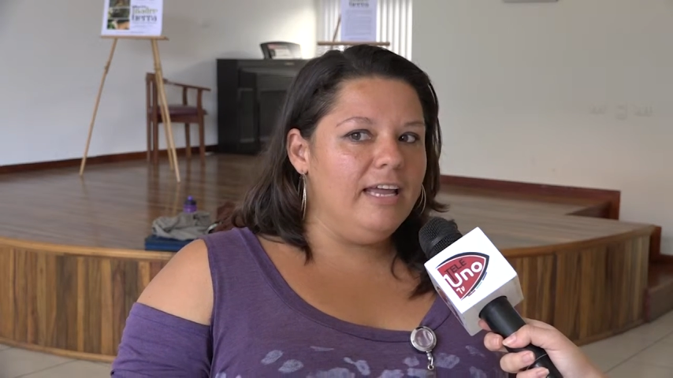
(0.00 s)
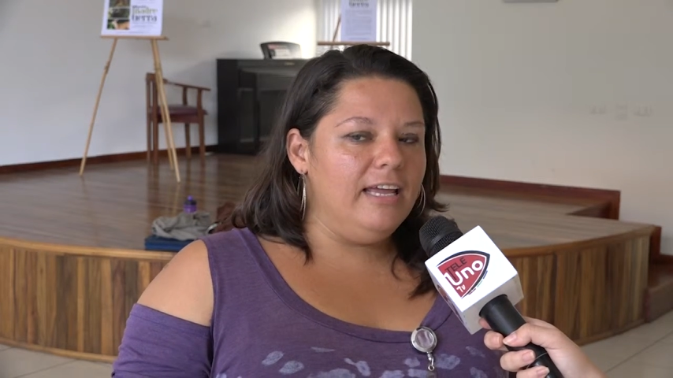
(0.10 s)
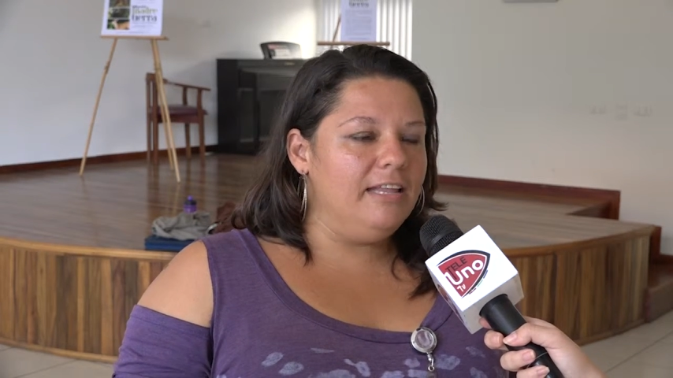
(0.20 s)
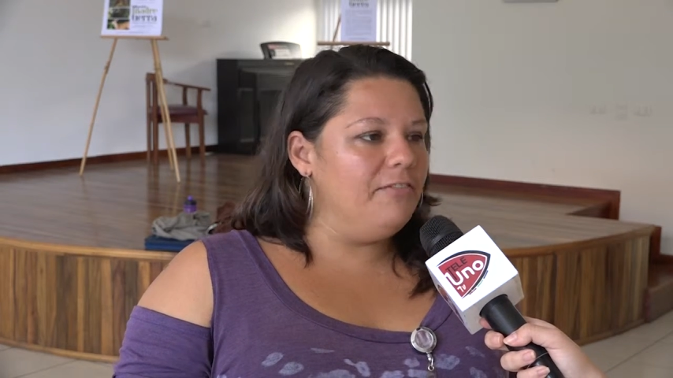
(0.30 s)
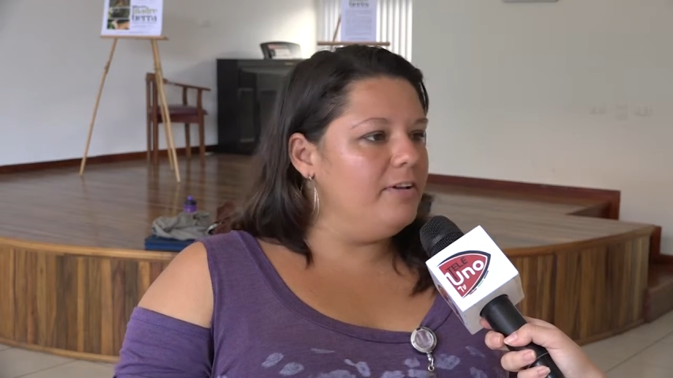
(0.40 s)

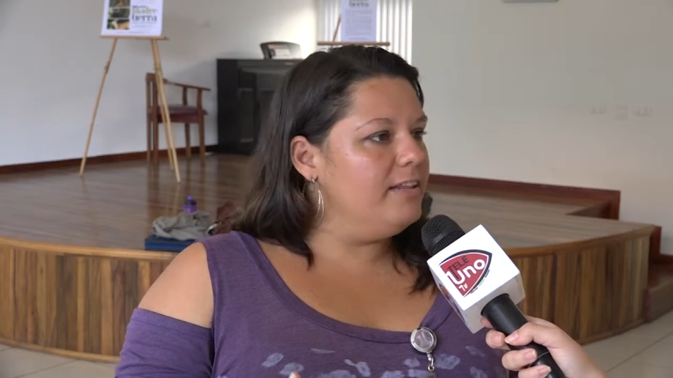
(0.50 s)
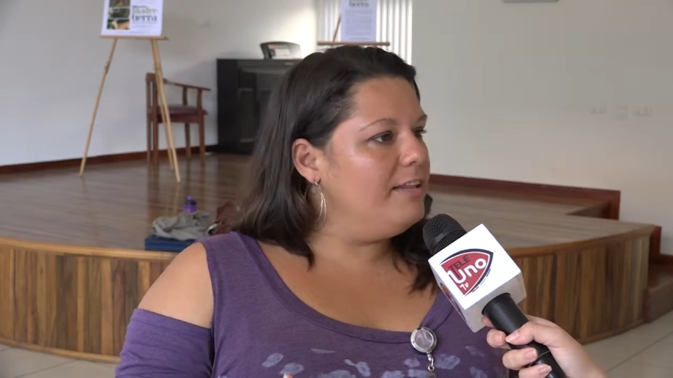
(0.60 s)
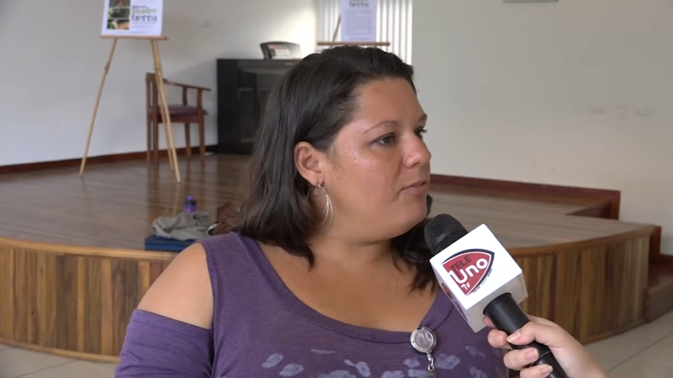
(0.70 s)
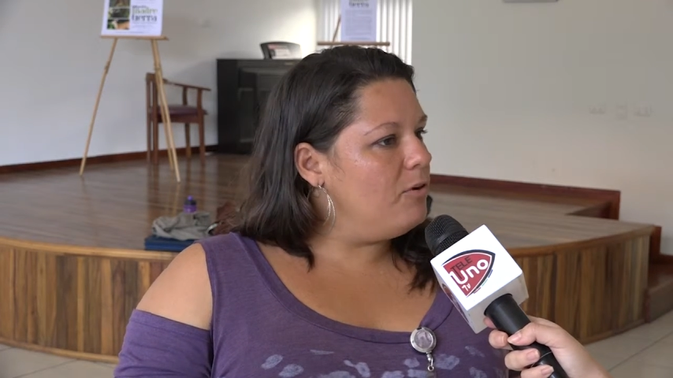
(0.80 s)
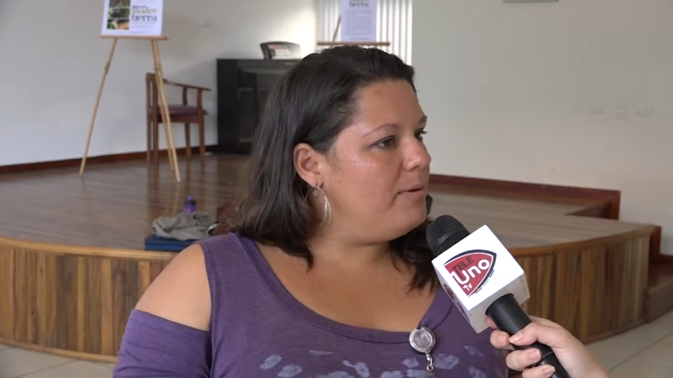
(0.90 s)
y
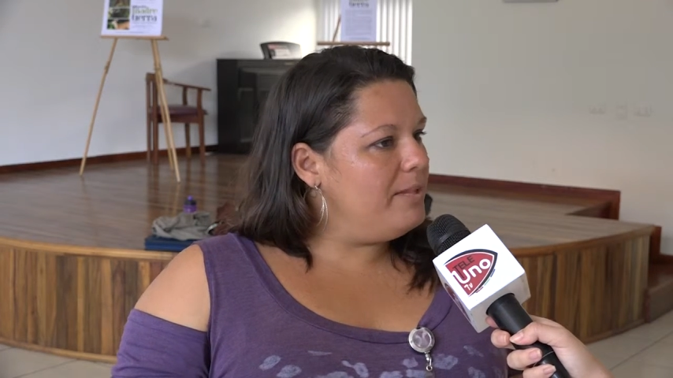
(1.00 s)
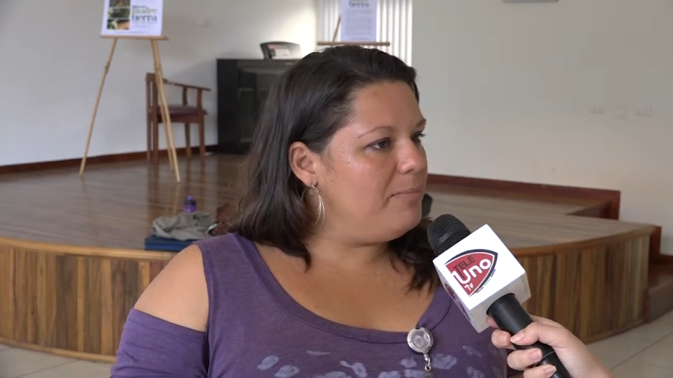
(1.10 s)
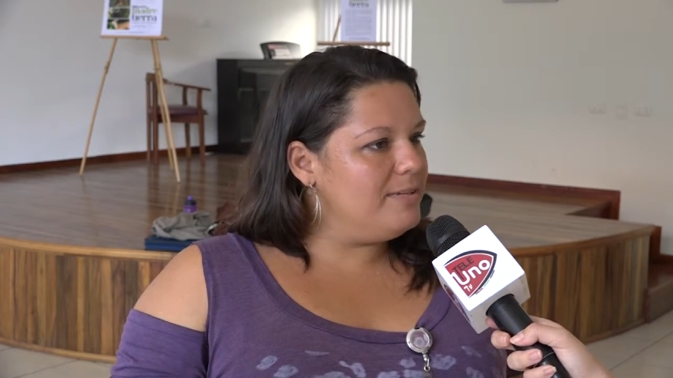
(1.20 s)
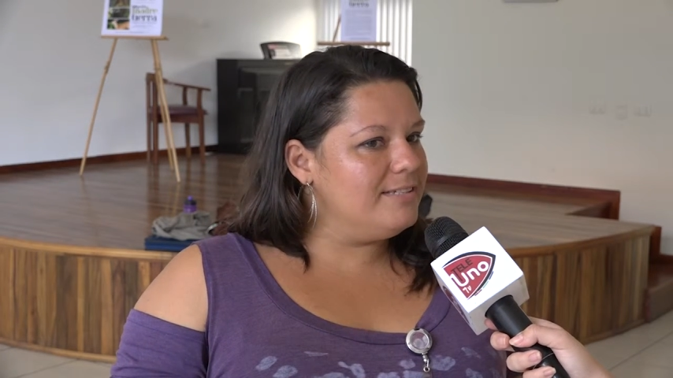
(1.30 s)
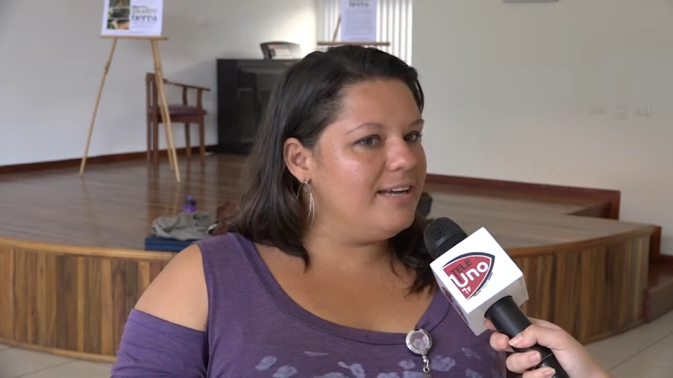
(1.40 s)
diferentes formas de
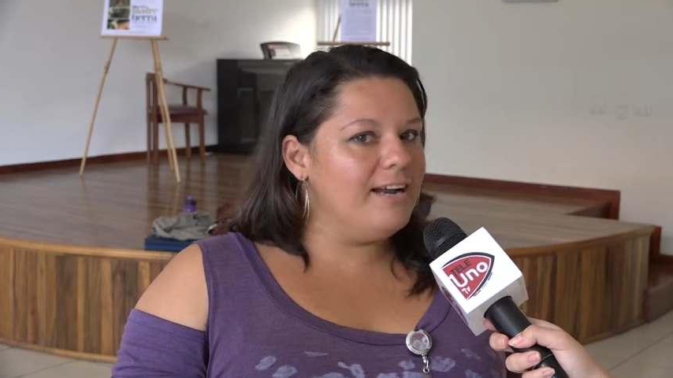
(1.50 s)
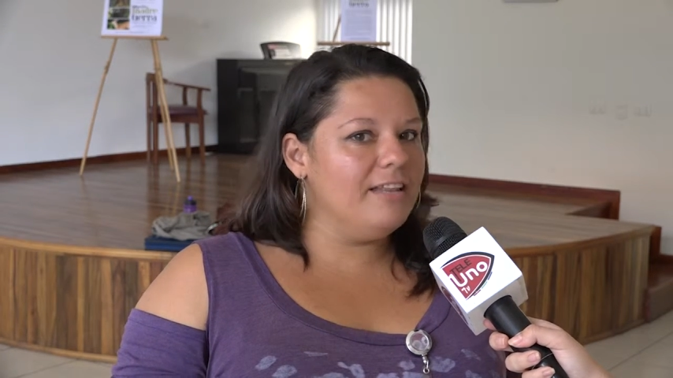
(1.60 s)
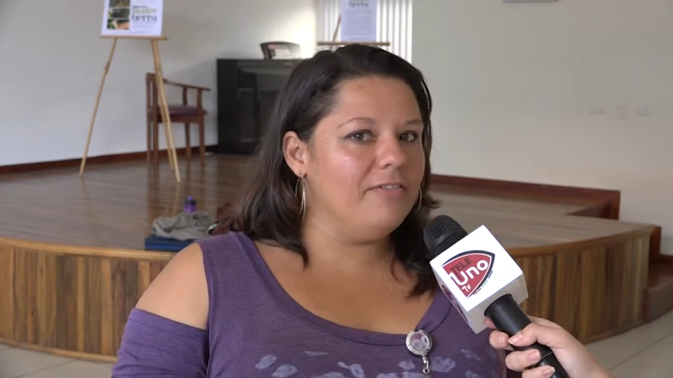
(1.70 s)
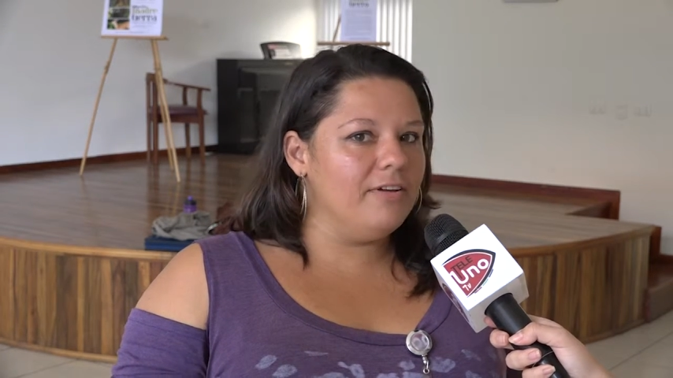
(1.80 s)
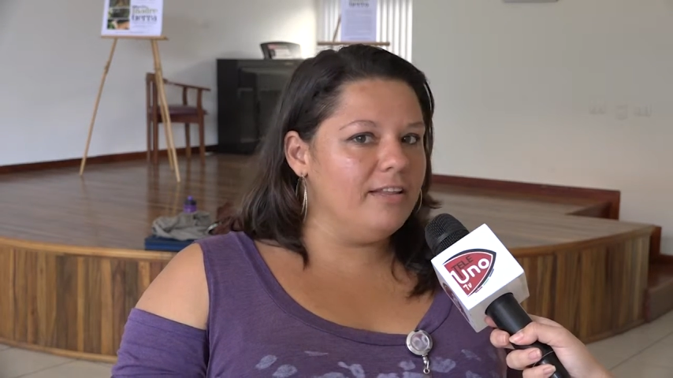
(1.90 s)
pensar,
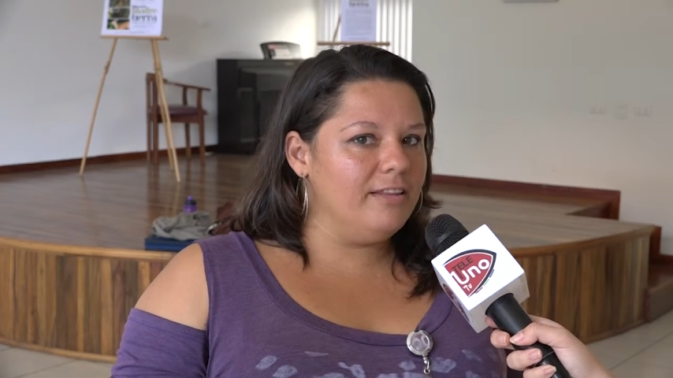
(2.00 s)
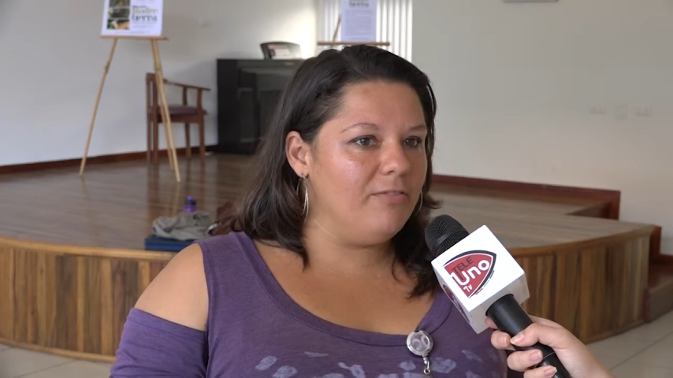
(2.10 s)
diferentes